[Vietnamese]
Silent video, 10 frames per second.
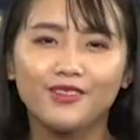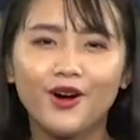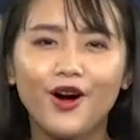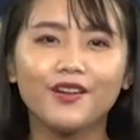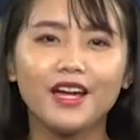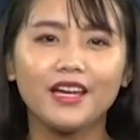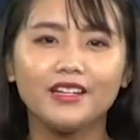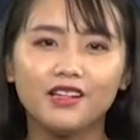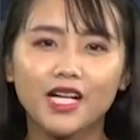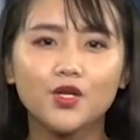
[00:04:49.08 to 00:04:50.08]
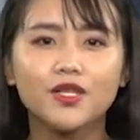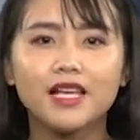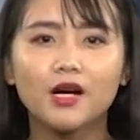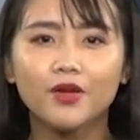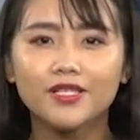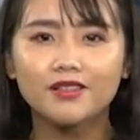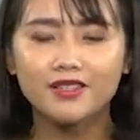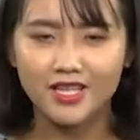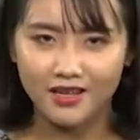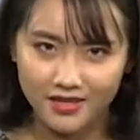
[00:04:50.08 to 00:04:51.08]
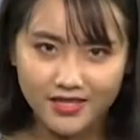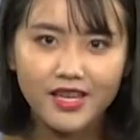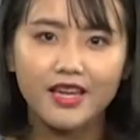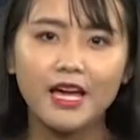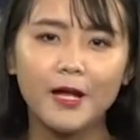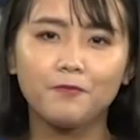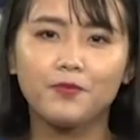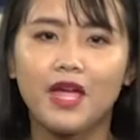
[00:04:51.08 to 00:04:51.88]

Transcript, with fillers: Câu hỏi này được các chuyên gia quân sự trả lời CNN.